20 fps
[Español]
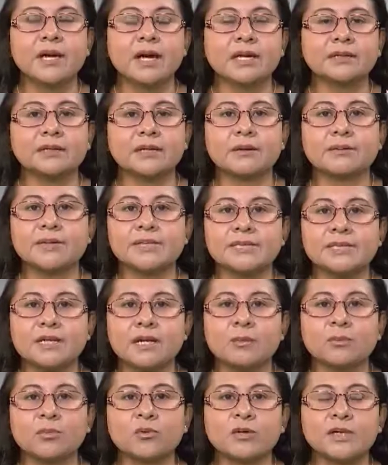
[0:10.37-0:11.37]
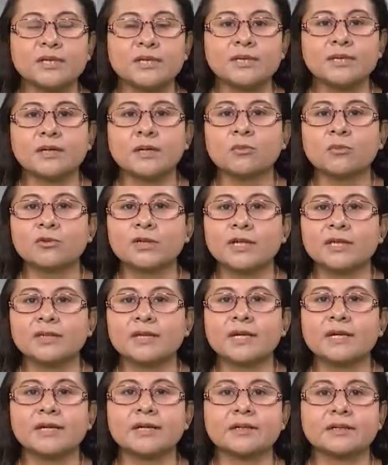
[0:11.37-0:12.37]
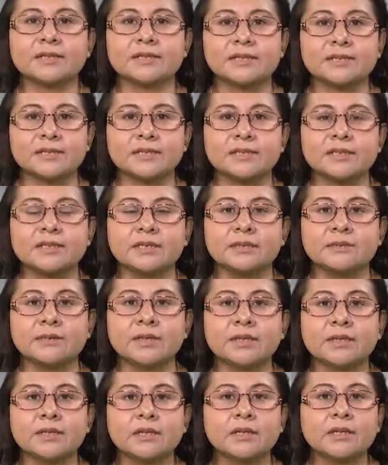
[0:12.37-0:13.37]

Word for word: a través de la política monetaria restrictiva.